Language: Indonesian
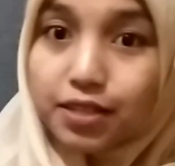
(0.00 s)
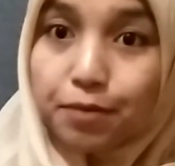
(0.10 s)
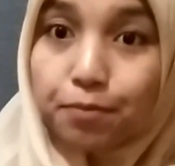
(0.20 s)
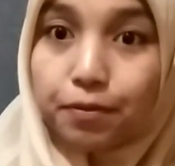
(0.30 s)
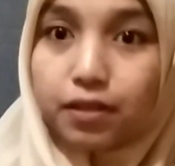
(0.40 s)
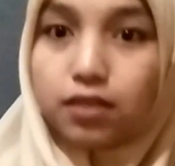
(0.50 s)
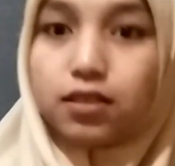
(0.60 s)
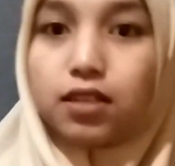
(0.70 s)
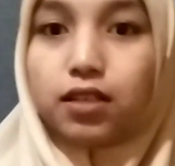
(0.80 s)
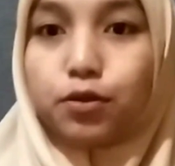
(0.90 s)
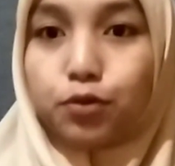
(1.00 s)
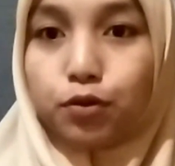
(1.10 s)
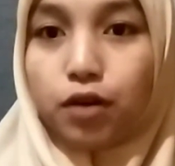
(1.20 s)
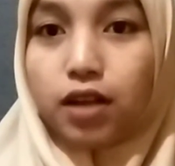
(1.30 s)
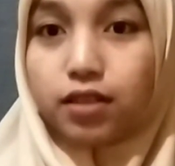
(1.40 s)
simple dan kita
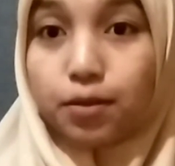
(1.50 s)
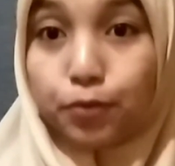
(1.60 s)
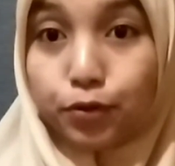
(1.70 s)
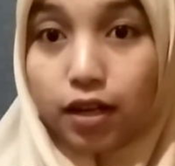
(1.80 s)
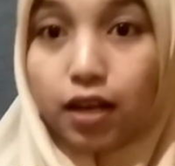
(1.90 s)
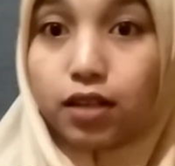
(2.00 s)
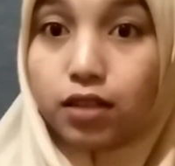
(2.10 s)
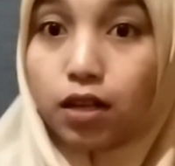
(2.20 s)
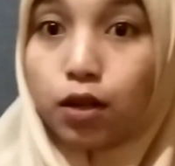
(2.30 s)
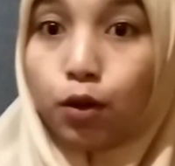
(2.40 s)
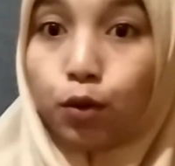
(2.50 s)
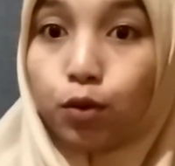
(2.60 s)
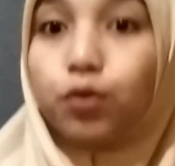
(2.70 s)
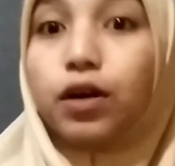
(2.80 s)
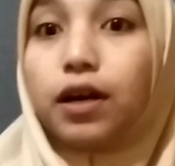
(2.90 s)
cukup hanya menggunakan
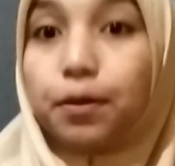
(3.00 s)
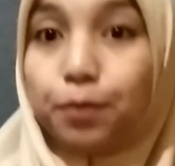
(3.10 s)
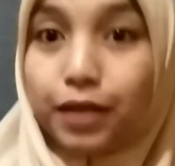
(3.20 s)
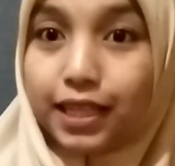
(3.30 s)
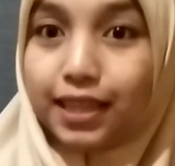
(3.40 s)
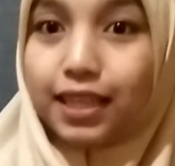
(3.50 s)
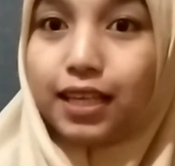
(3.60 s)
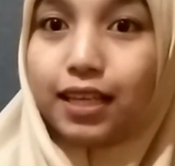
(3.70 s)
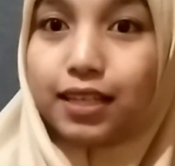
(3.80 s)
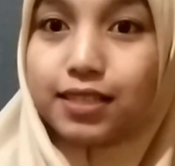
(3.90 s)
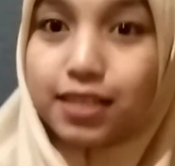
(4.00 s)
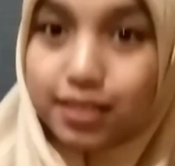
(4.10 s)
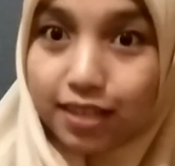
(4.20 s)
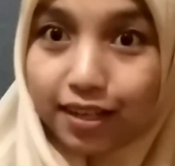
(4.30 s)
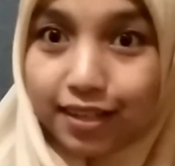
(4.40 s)
dua peniti
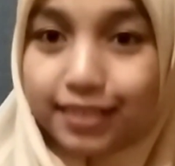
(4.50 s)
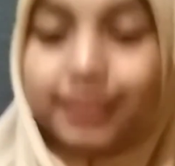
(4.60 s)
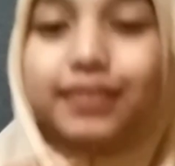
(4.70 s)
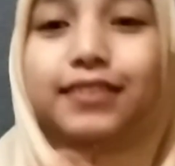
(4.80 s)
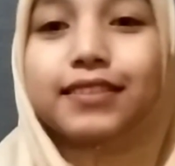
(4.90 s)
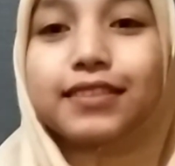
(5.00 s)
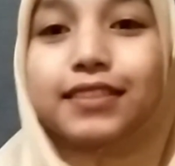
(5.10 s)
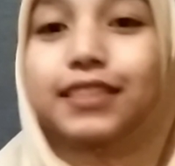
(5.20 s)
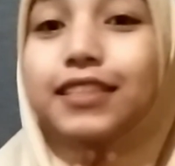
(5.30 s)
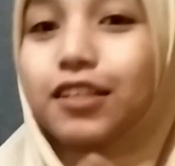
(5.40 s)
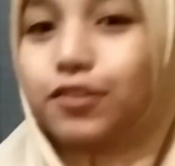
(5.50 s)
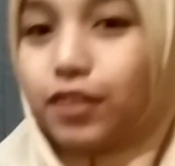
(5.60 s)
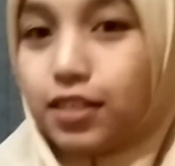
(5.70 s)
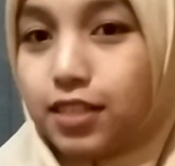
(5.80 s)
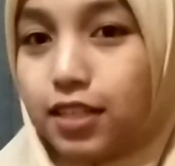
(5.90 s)
saja. Di sini
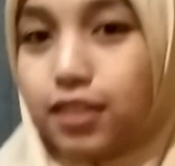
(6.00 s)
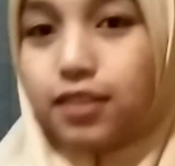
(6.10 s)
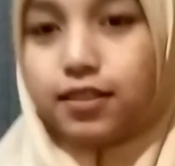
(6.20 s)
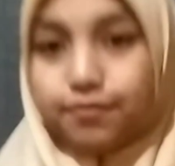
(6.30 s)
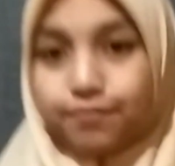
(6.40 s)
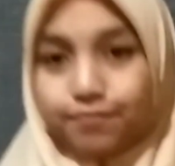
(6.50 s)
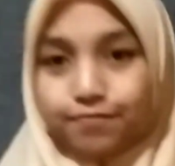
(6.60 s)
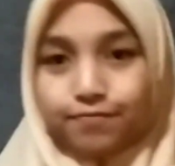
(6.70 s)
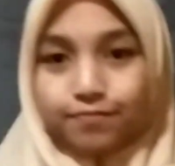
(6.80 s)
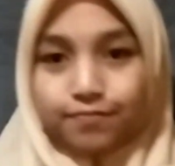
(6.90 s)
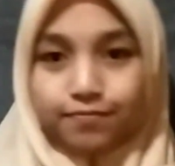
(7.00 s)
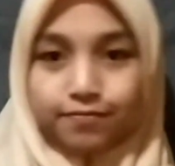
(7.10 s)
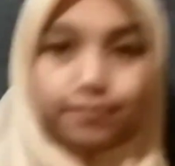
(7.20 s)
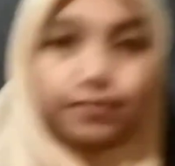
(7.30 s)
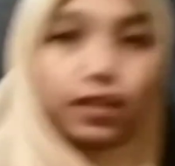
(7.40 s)
dan di sini.
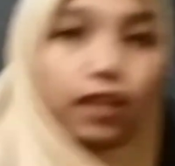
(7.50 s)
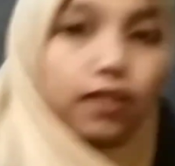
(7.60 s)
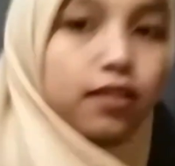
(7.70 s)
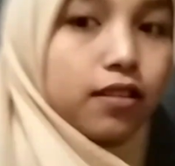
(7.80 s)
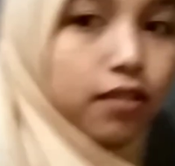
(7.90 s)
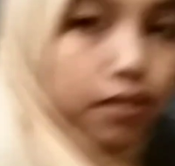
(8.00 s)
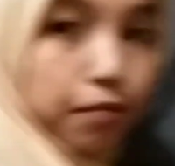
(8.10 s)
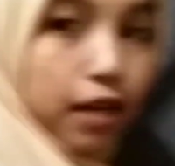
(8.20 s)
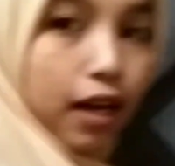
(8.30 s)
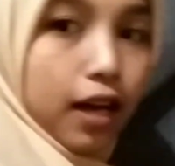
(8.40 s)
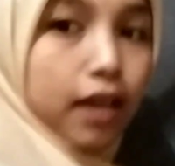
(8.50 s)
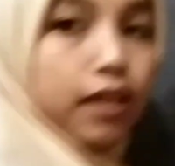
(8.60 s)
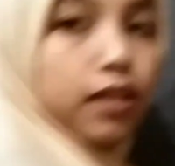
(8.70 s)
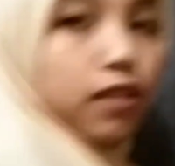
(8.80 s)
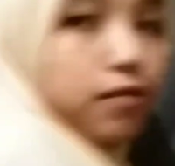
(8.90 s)
Ya,
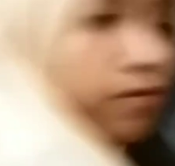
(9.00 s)
belakangnya.